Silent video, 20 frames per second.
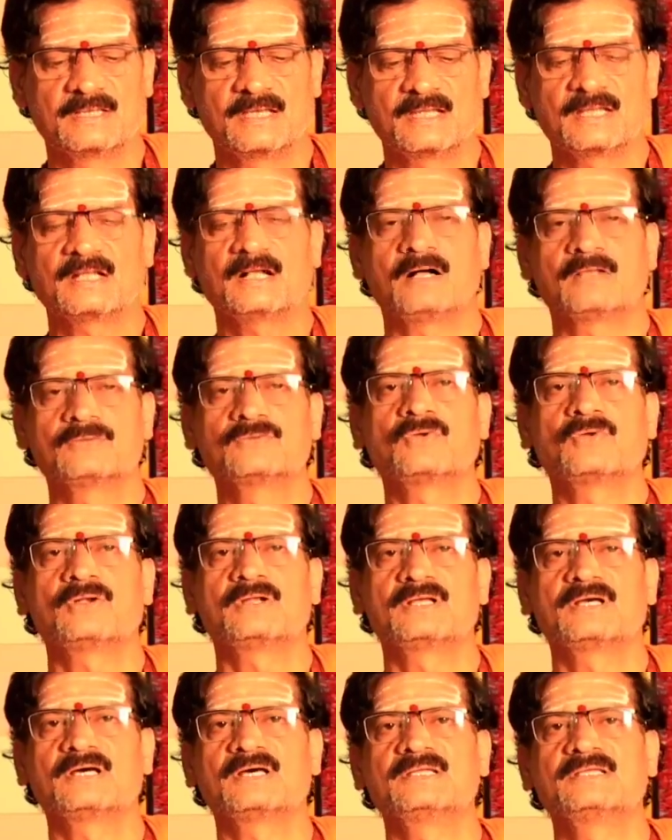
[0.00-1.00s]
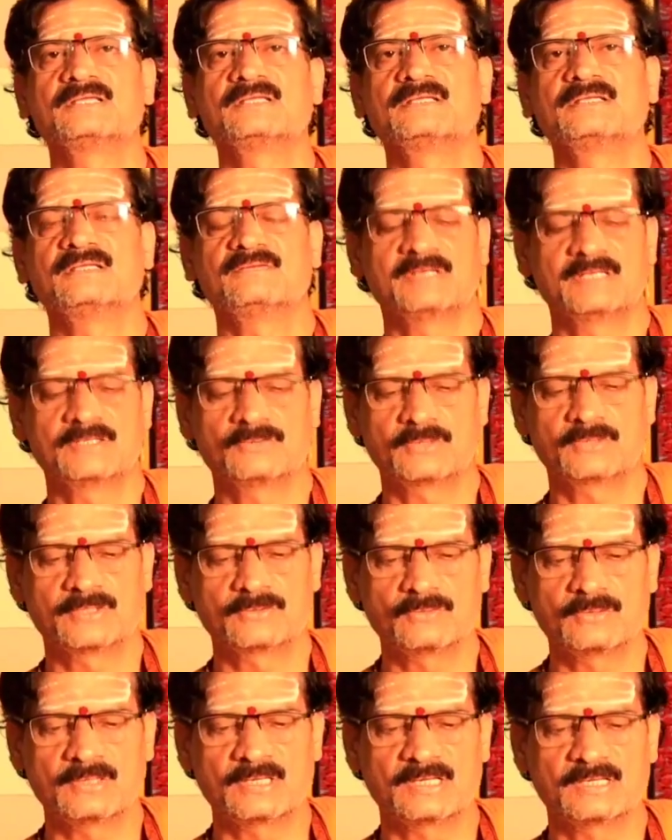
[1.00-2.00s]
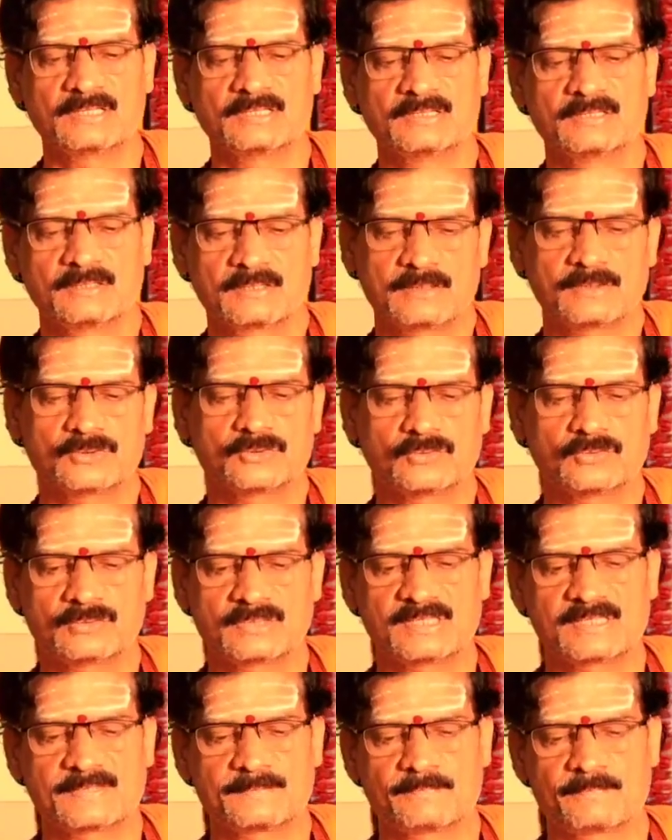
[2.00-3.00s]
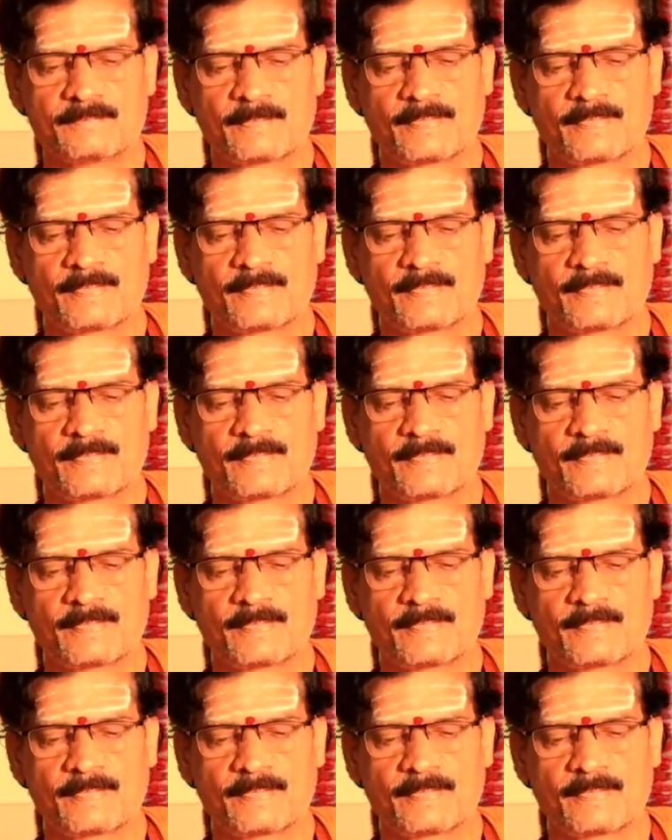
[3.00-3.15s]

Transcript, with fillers: అలాగే ఆందోళన కానీ ఇవన్నీ కూడా ఎక్కువగా కలుగుతుంటాయి